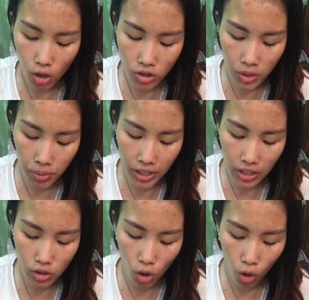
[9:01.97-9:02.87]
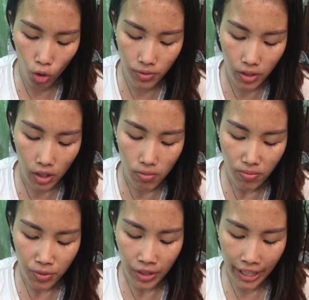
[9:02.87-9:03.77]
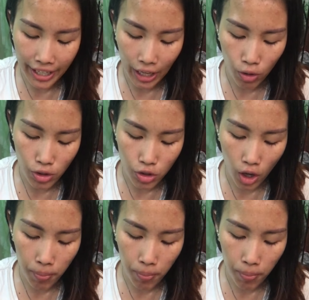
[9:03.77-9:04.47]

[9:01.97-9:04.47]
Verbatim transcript: เราซื้อมากินตั้ง2 รสแต่เด็กๆคนที่